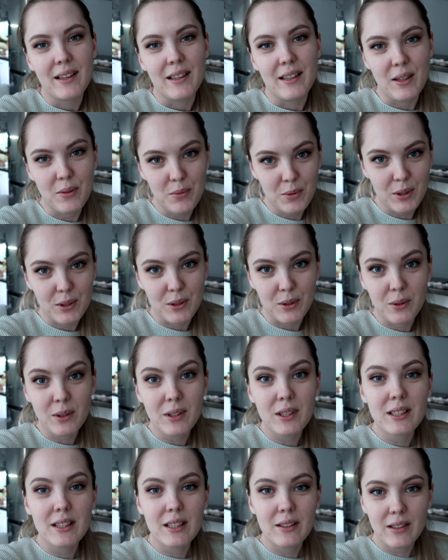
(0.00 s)
И вот, он
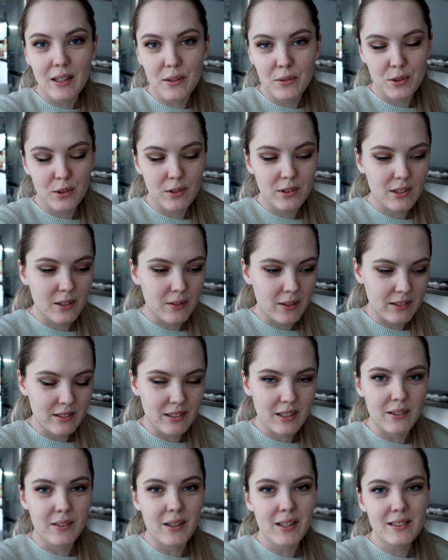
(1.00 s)
говорит, давай все, вставай с
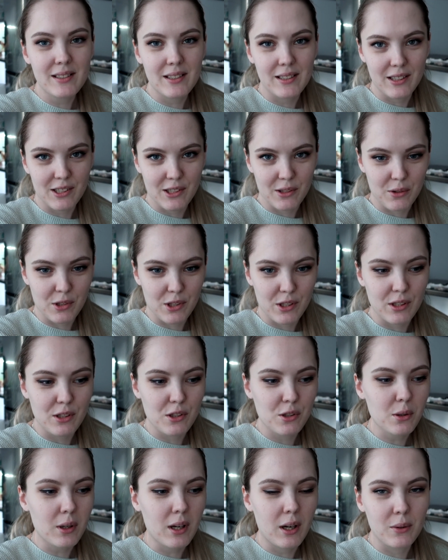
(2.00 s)
кровати, я же уже
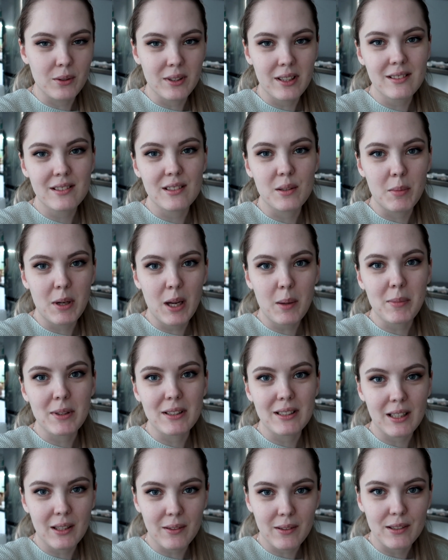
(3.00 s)
лежу, а у нас земля
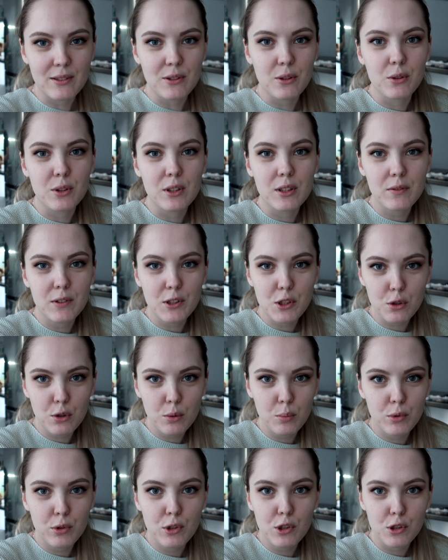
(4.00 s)
под кроватью. Я говорю, ты во
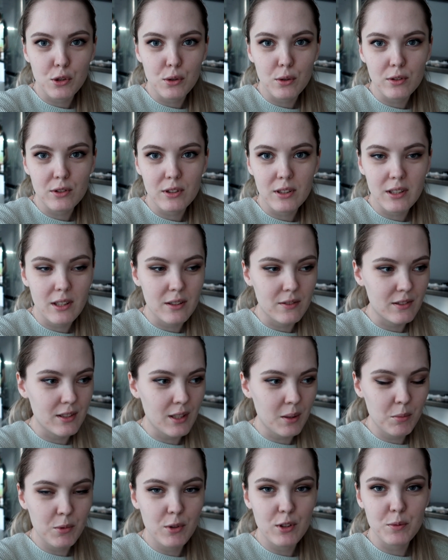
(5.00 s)
что будешь ее садить,
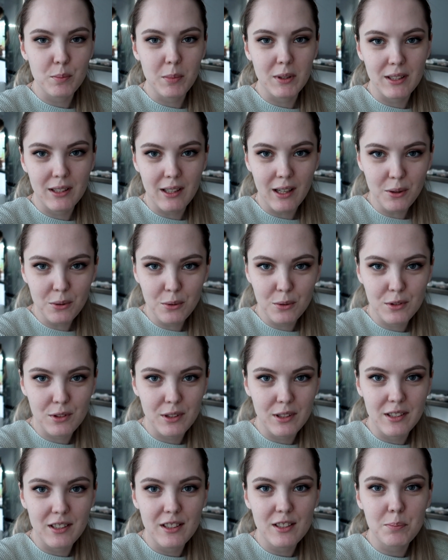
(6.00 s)
землю из-под
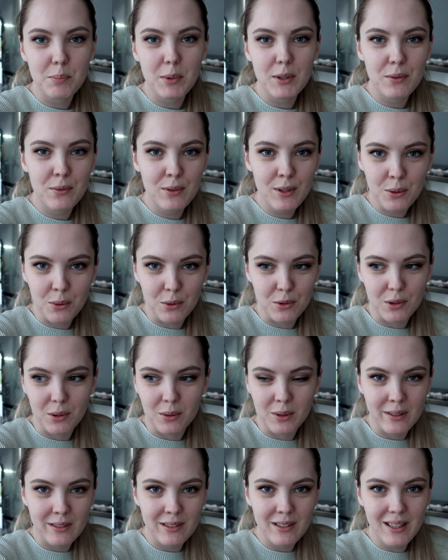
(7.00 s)
кактуса или из-под фикуса?
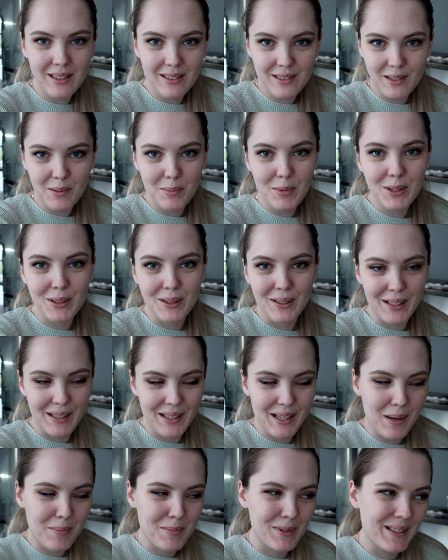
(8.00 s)
У нас нет земли для
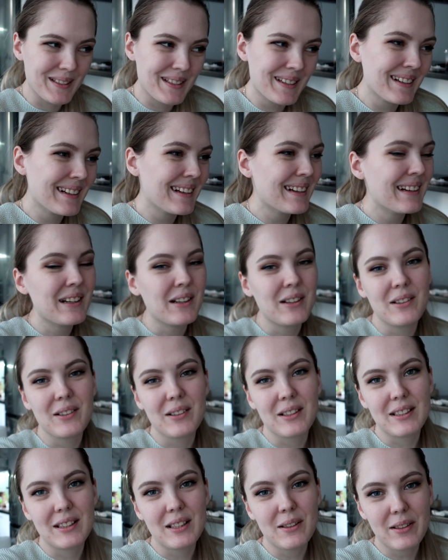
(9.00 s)
яблонь. Он
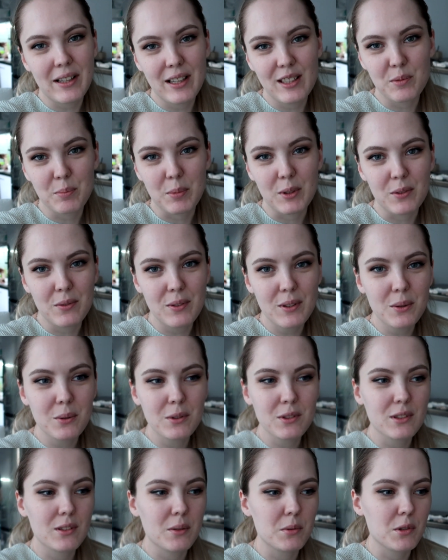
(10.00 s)
говорит, давай из-под
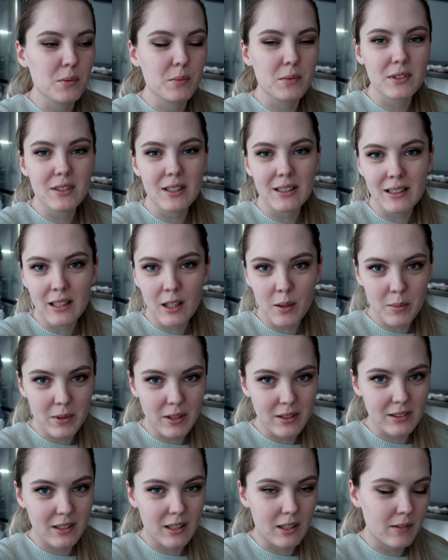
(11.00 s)
фикуса, в общем, согнал
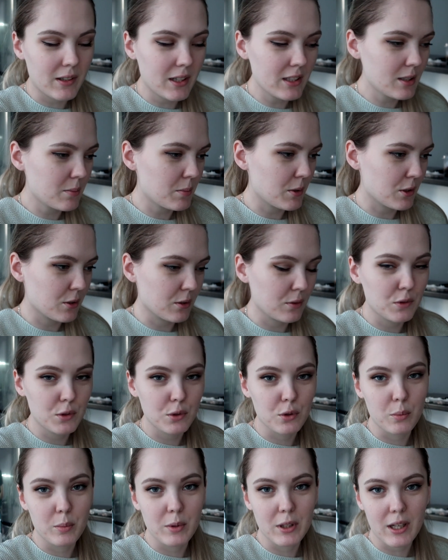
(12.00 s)
меня с кровати, пришлось
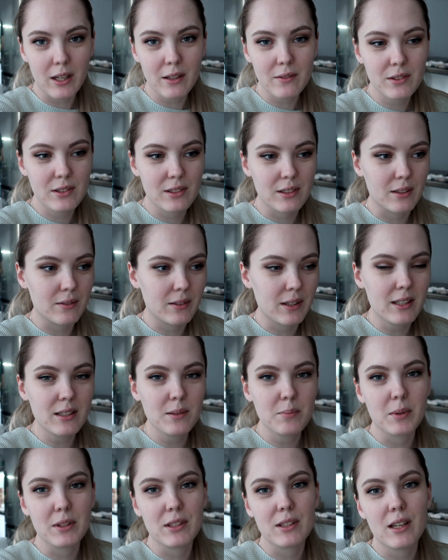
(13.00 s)
все убирать,
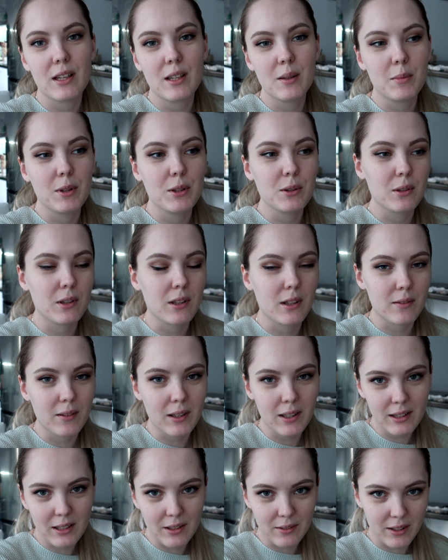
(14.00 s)
вставать, подняли мы эту
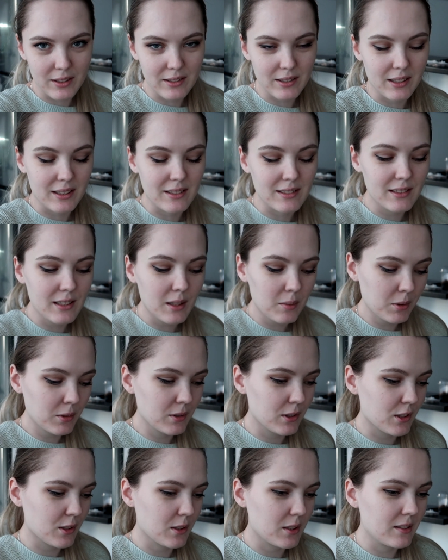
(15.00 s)
кровать, давай искать землю,
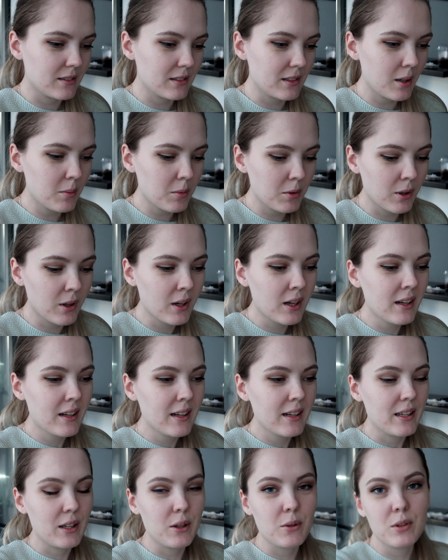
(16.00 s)
нашли землю.
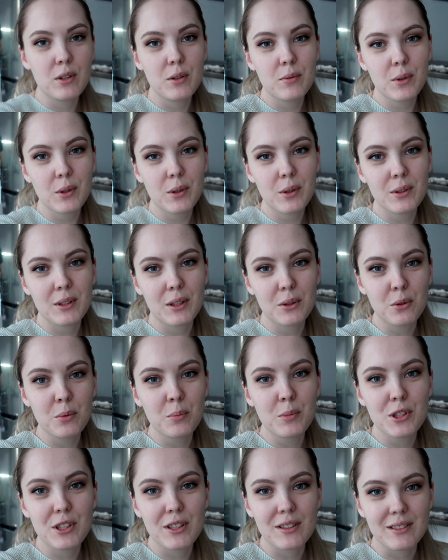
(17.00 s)
И у него на
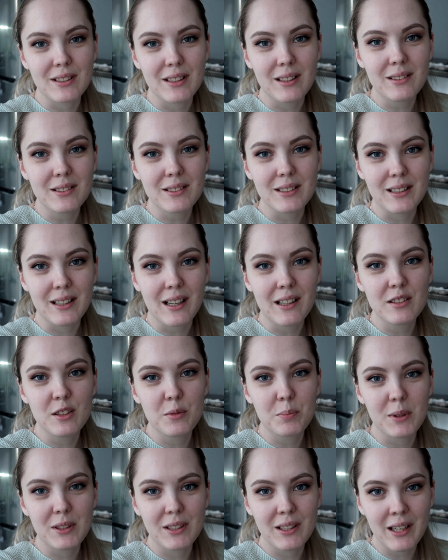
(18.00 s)
тумбочке стоял стакан
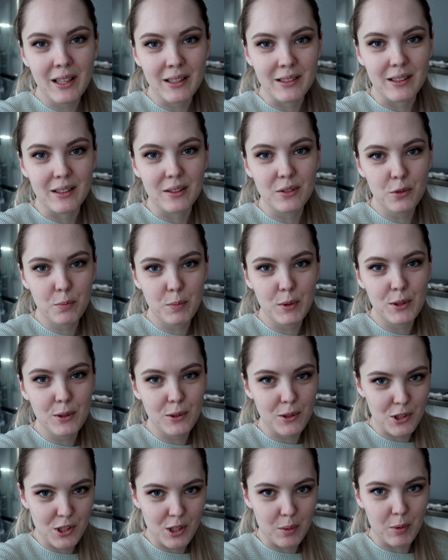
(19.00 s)
из-под гренок. Ну, в
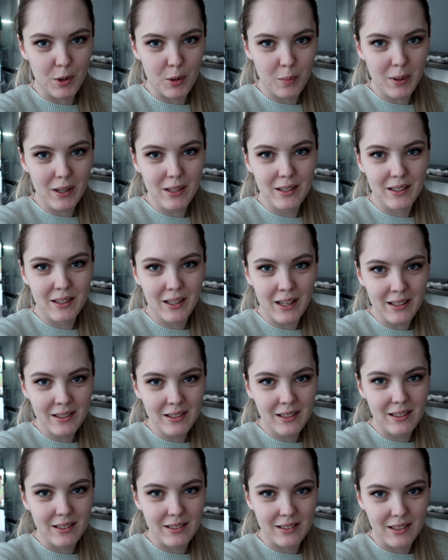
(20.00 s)
пятерочке покупали
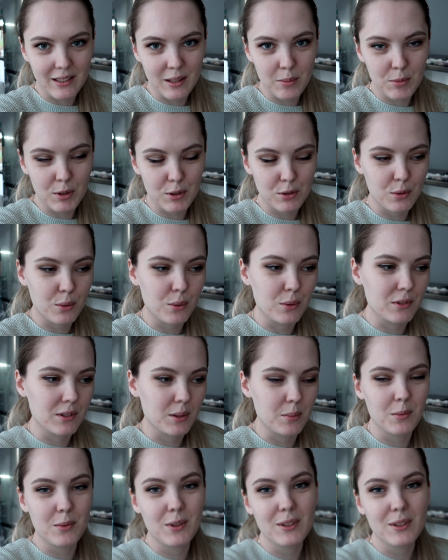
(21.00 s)
гренки с каким-то соусом.